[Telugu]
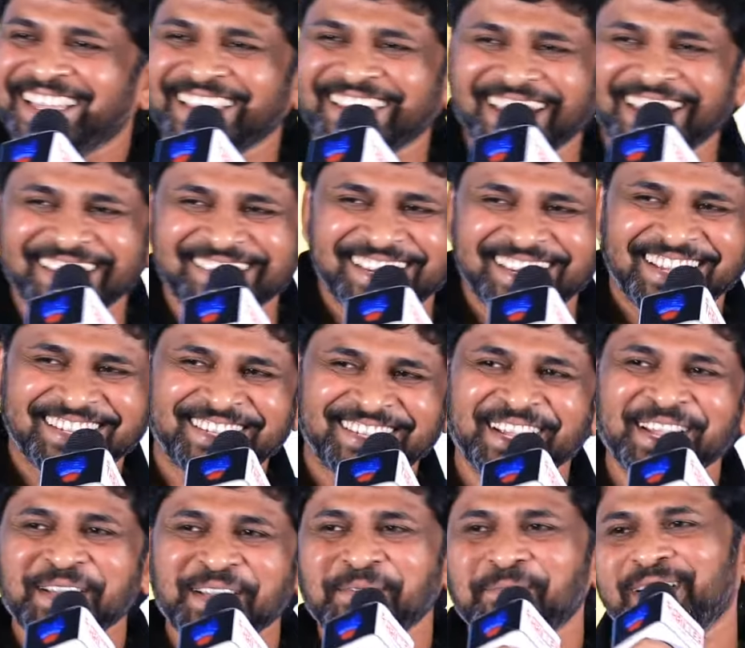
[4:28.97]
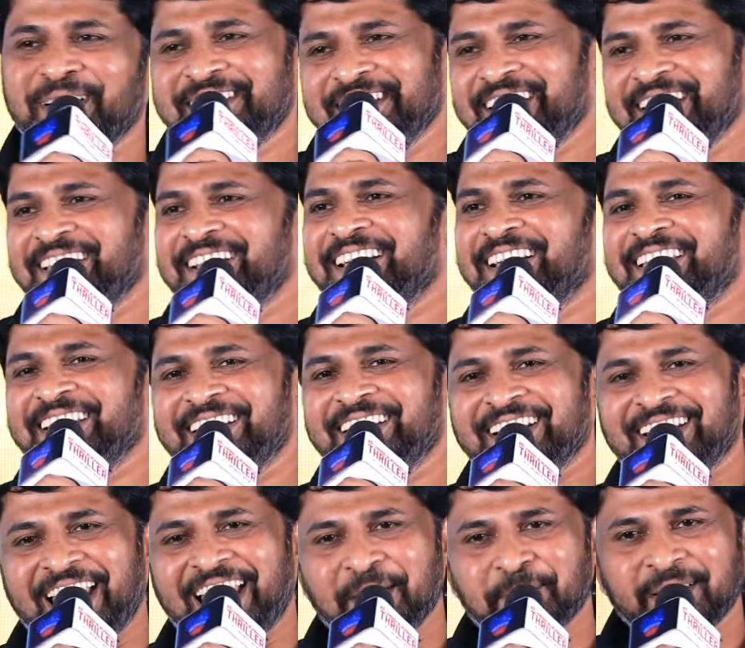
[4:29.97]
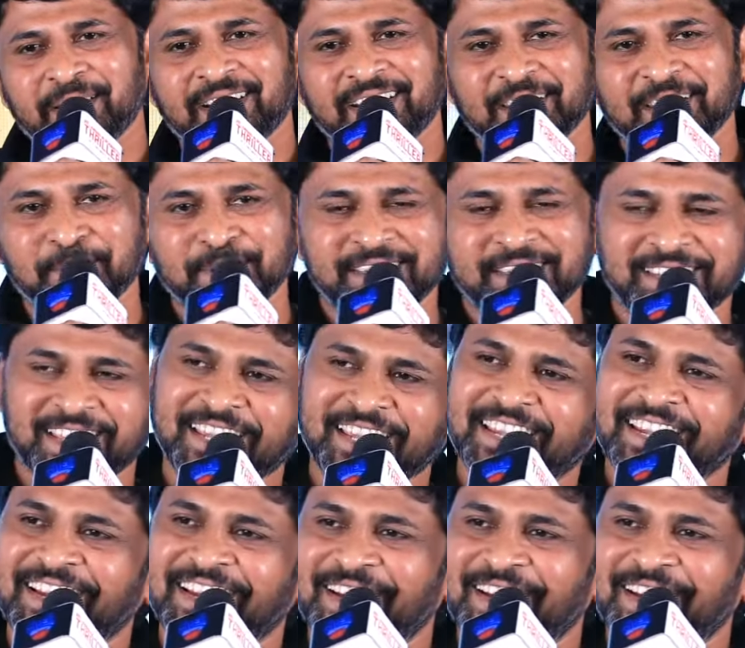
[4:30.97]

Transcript: నైస్ నైస్ మా చెర్రీ గారికి క్లాప్ ఎంటర్టైన్మెంట్స్కి